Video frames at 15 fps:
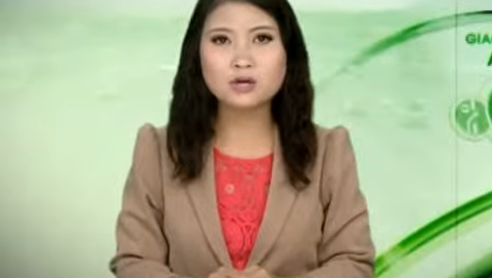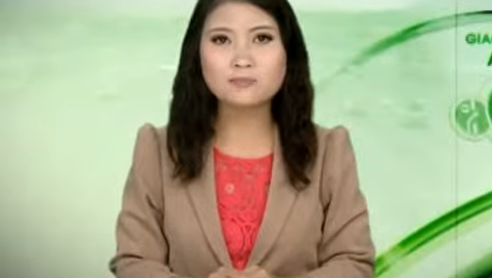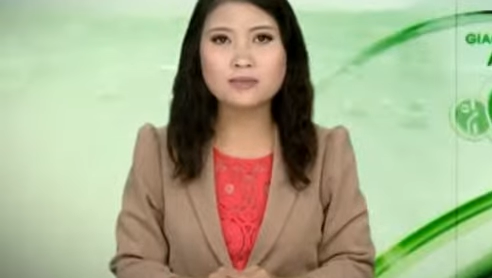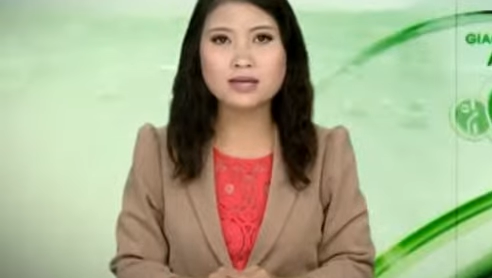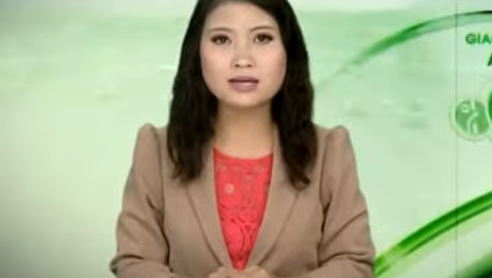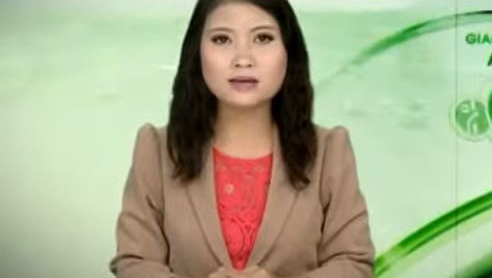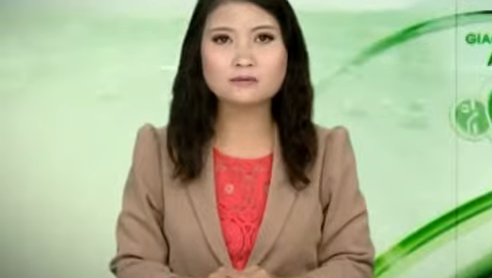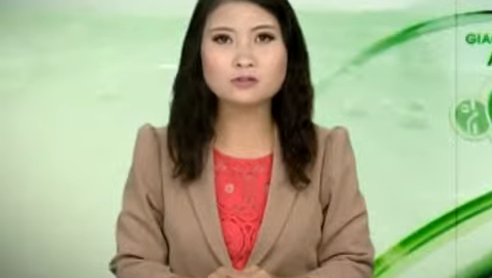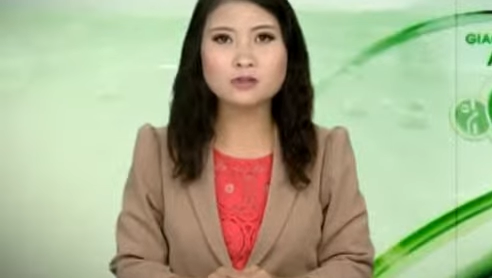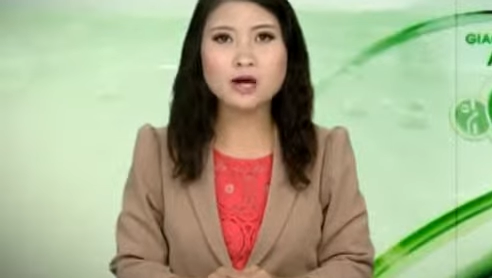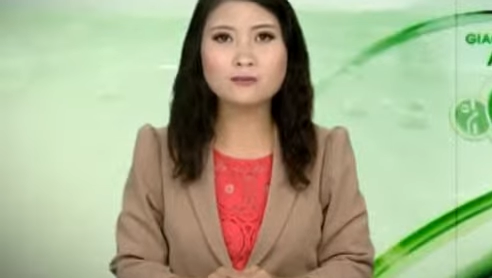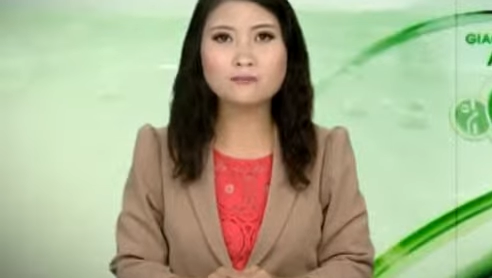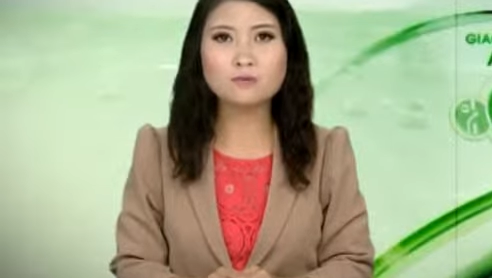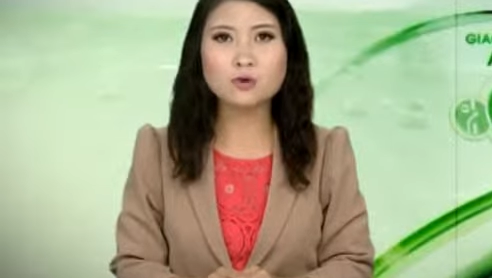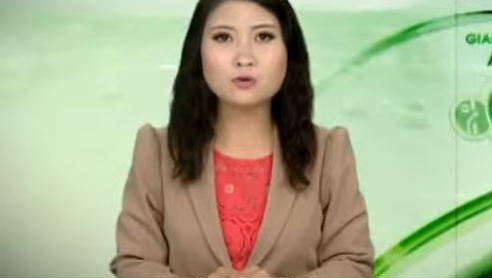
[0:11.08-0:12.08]
biển kiểm
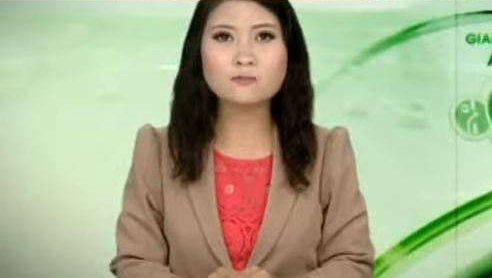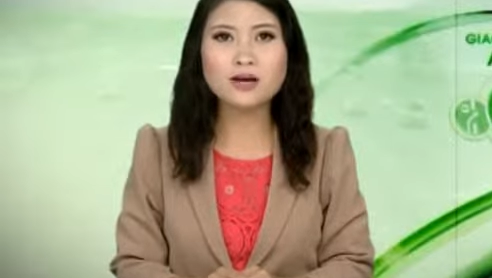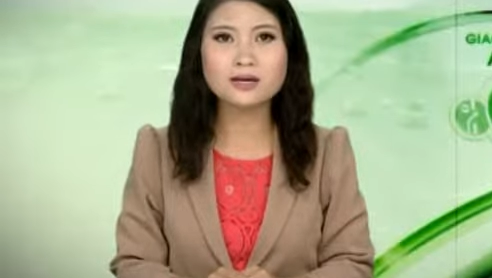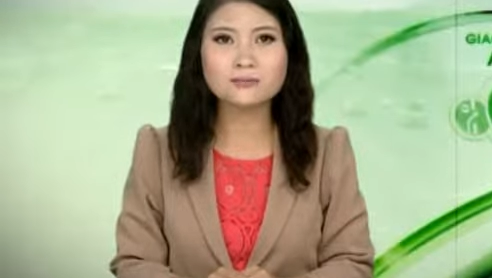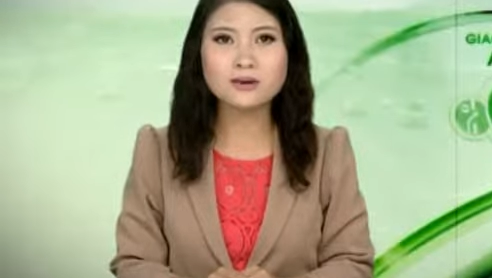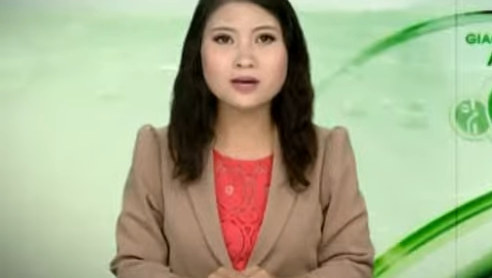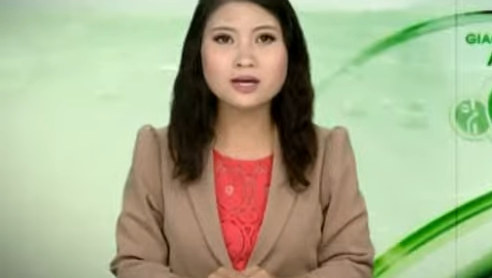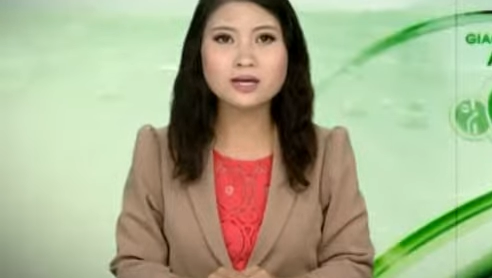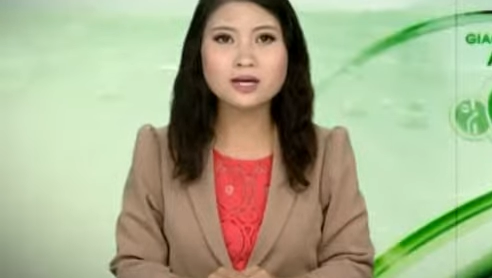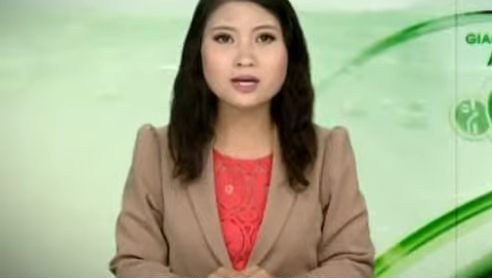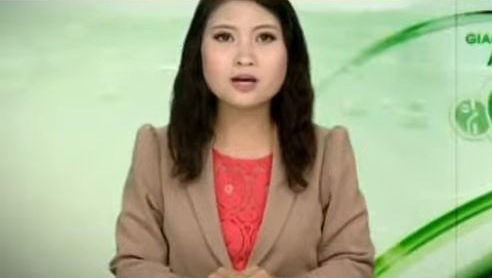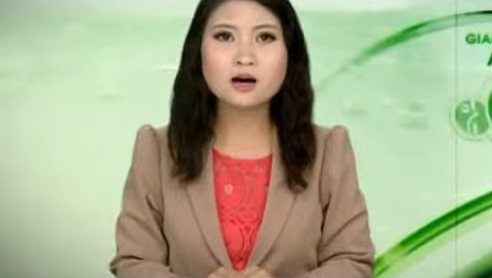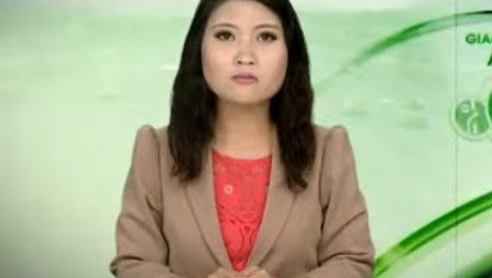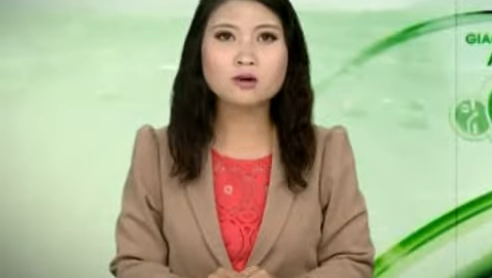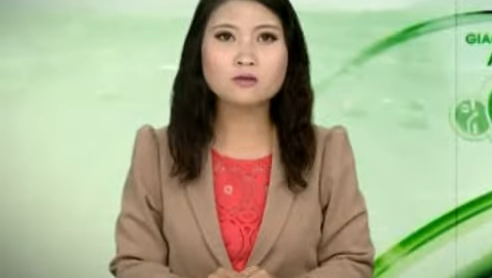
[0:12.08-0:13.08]
soát bốn mươi bảy B
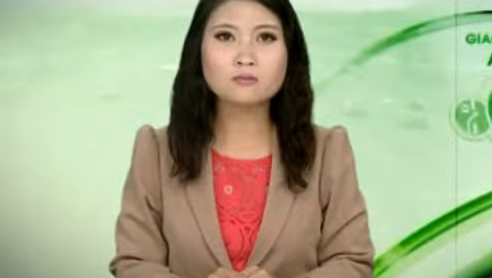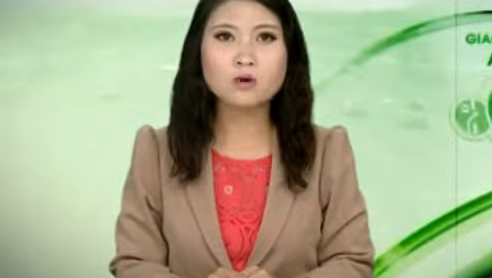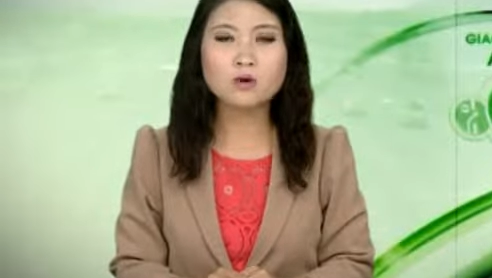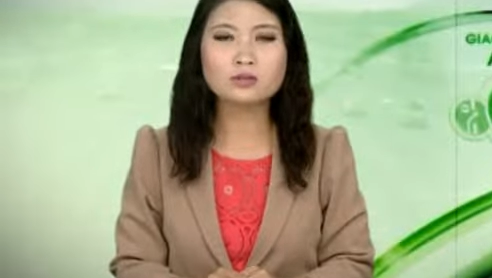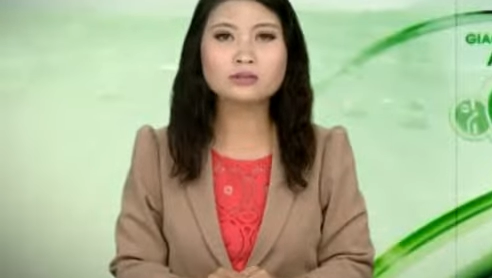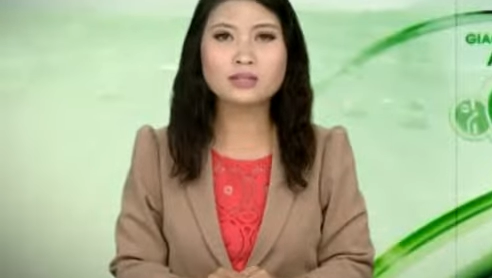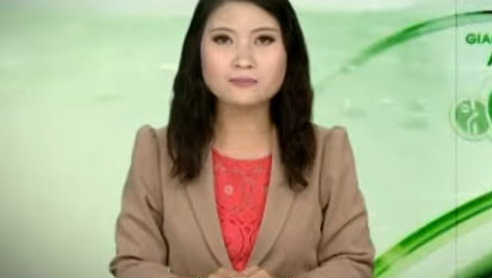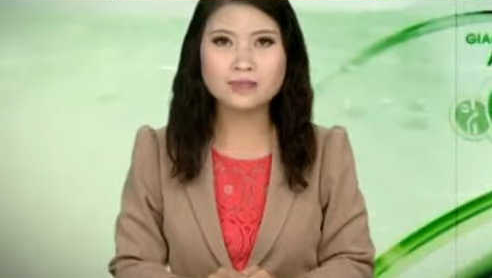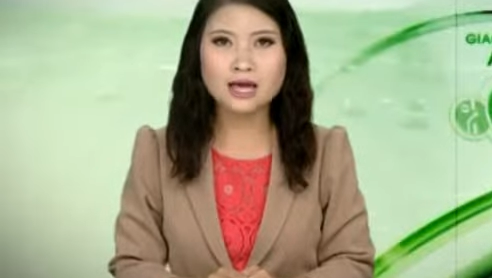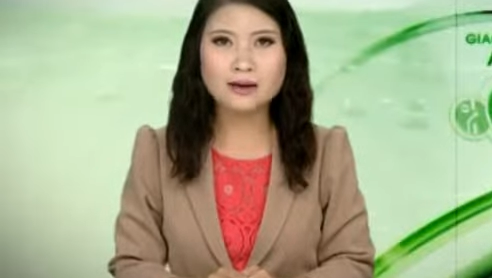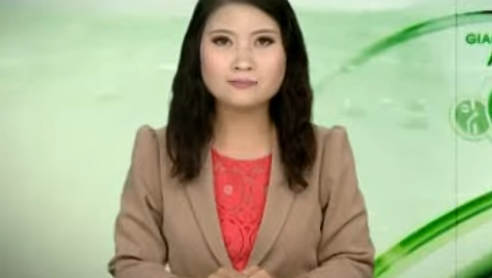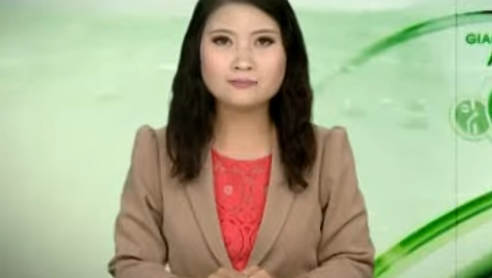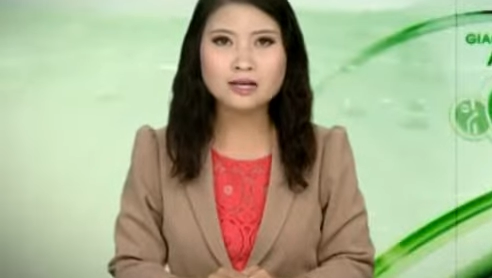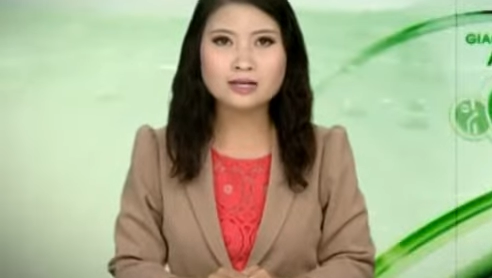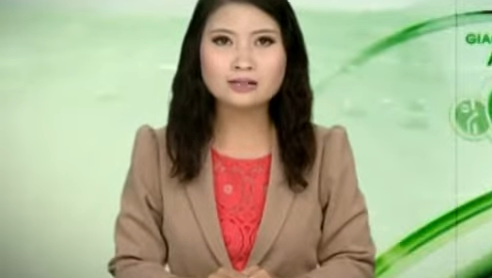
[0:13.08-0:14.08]
không không bốn tám
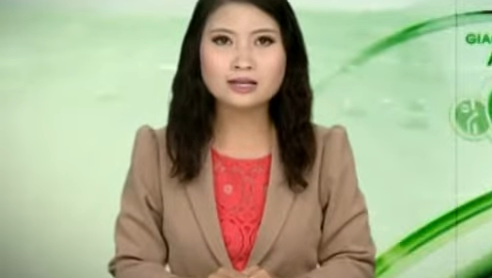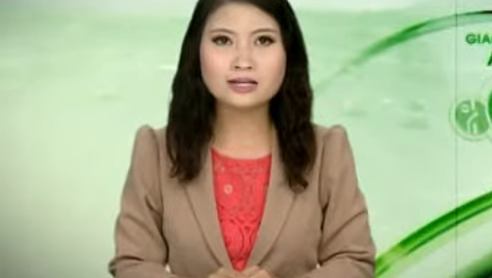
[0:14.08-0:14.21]
tám